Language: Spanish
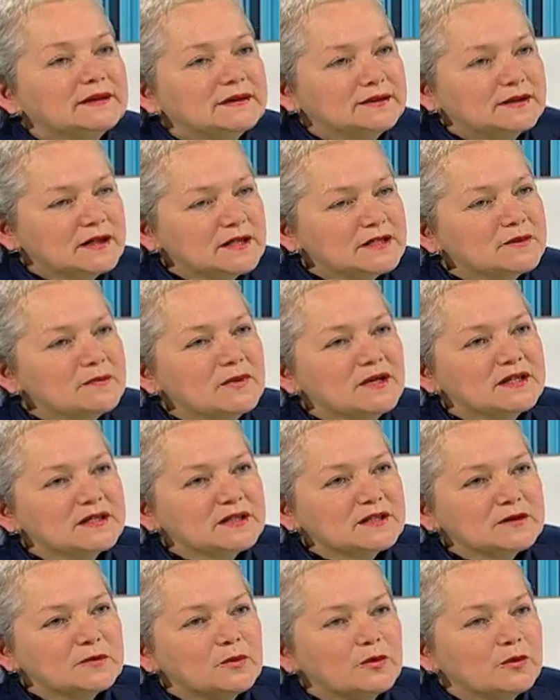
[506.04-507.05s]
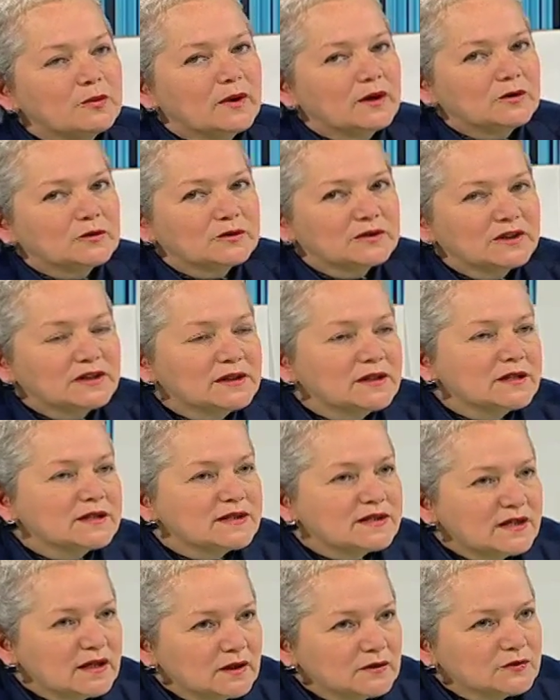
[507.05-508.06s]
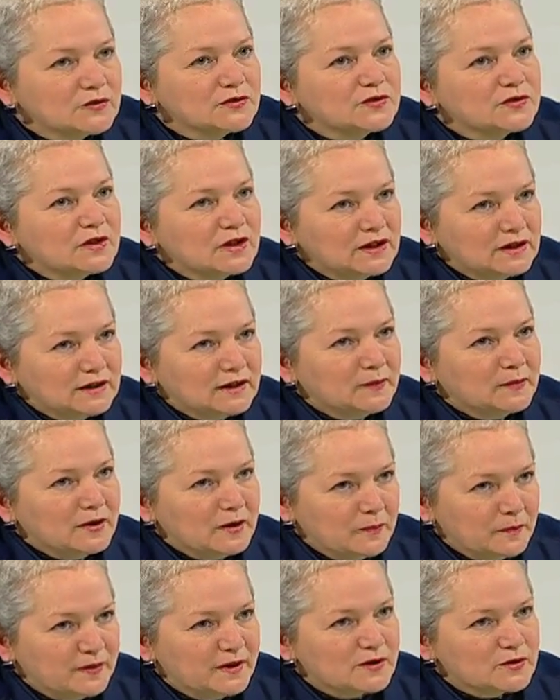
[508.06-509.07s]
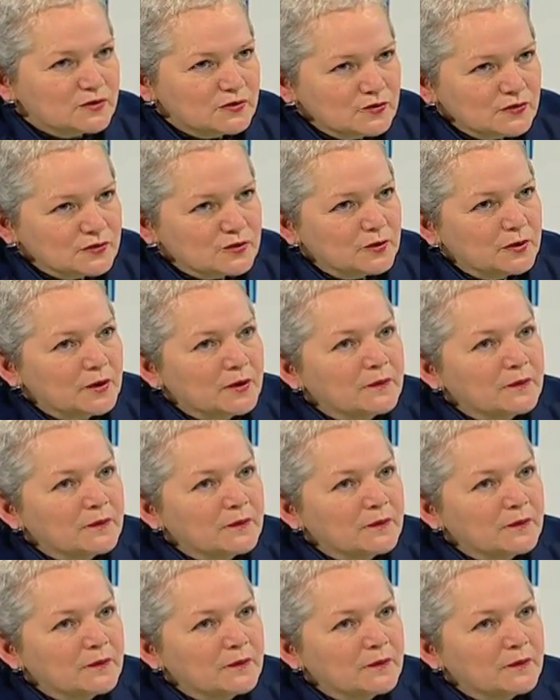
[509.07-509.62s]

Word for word: tres meses por valor de 330 mil pesos.